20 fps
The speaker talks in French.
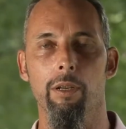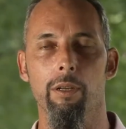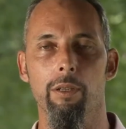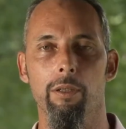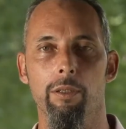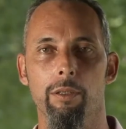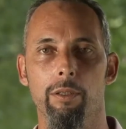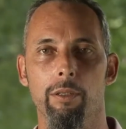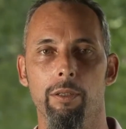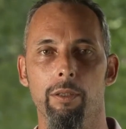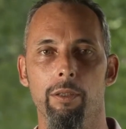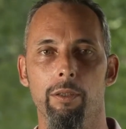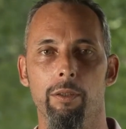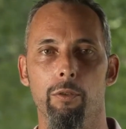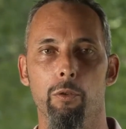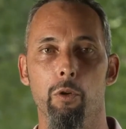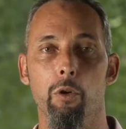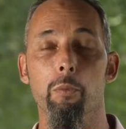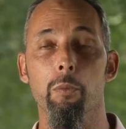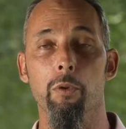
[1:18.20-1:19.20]
euh,
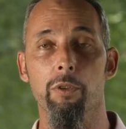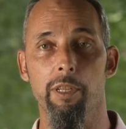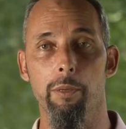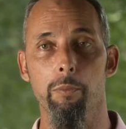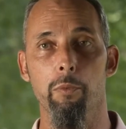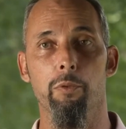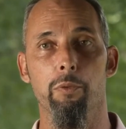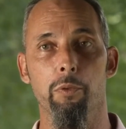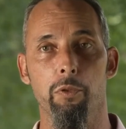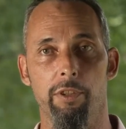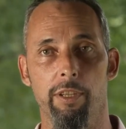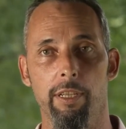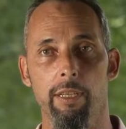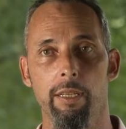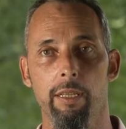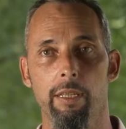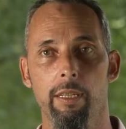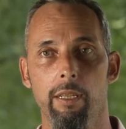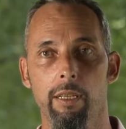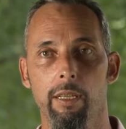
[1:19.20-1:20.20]
d'augmenter mon fossier
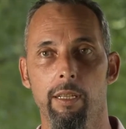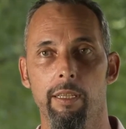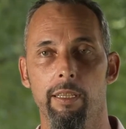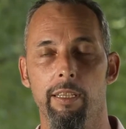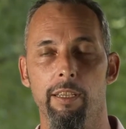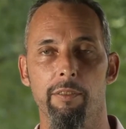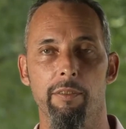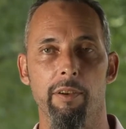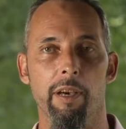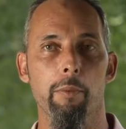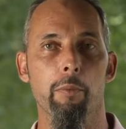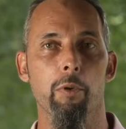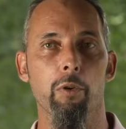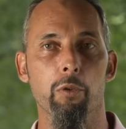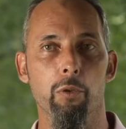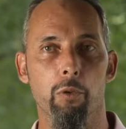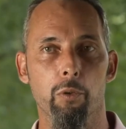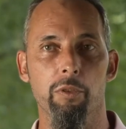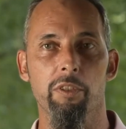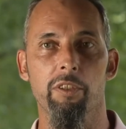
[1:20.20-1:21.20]
qui est vraiment
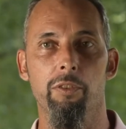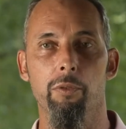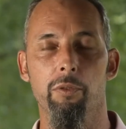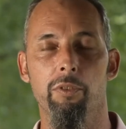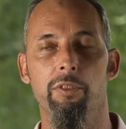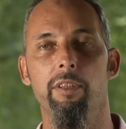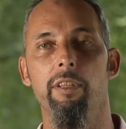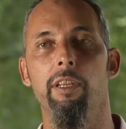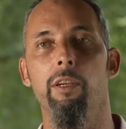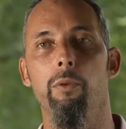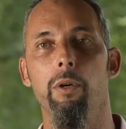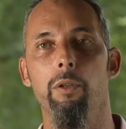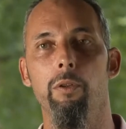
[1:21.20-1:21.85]
une condition sine qua